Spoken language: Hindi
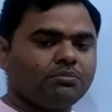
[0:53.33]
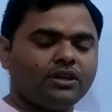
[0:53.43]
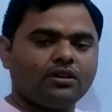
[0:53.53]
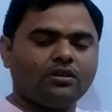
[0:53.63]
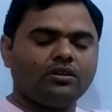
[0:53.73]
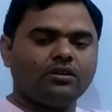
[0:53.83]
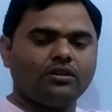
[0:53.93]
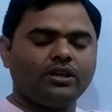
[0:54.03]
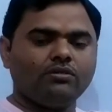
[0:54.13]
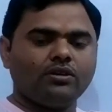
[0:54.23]
में
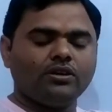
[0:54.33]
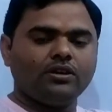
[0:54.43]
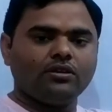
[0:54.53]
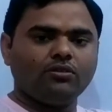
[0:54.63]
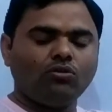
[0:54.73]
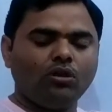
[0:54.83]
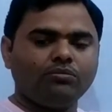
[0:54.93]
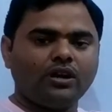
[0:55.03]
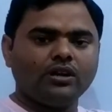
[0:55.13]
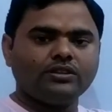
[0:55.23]
इन्वॉल्व
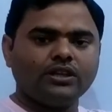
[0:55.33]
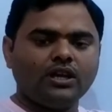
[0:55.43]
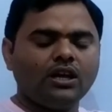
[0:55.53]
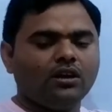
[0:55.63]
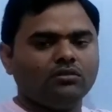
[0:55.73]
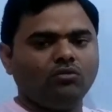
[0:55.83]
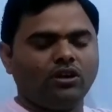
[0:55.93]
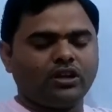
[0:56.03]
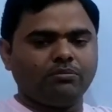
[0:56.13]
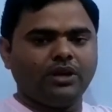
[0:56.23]
कर लेते हैं
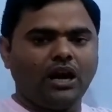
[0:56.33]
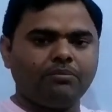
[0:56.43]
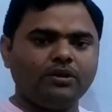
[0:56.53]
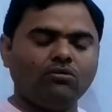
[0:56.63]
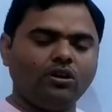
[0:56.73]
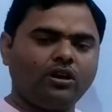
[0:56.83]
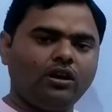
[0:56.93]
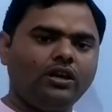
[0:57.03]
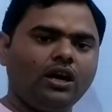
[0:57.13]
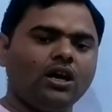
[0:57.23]
वाटर में आपने वाटर
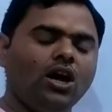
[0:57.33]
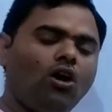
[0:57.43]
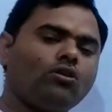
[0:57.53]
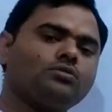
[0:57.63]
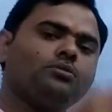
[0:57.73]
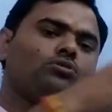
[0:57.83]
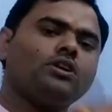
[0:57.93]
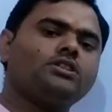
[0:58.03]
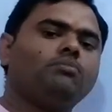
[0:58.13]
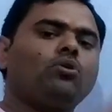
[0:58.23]
लिया और उसमें
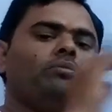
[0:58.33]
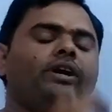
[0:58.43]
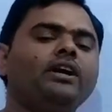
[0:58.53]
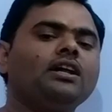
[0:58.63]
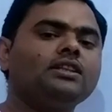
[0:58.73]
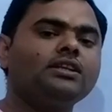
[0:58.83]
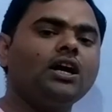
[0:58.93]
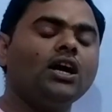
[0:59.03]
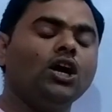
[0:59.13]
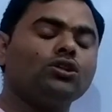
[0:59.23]
थोड़ा सा ब्रोमीन डाल
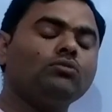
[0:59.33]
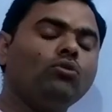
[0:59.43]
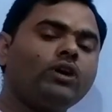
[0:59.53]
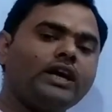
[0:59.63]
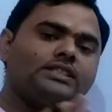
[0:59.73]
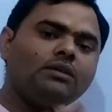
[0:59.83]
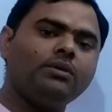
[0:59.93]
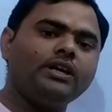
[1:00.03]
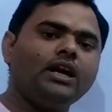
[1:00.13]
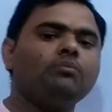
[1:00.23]
दिया तो वो कैसा
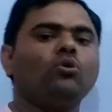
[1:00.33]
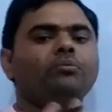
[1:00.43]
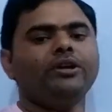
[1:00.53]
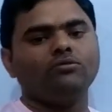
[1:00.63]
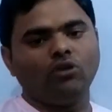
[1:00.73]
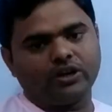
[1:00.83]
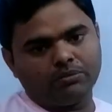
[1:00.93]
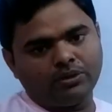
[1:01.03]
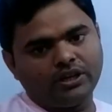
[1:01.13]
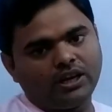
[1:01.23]
बन गया ब्रोमीन वाटर
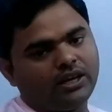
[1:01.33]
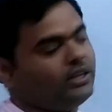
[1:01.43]
बन गया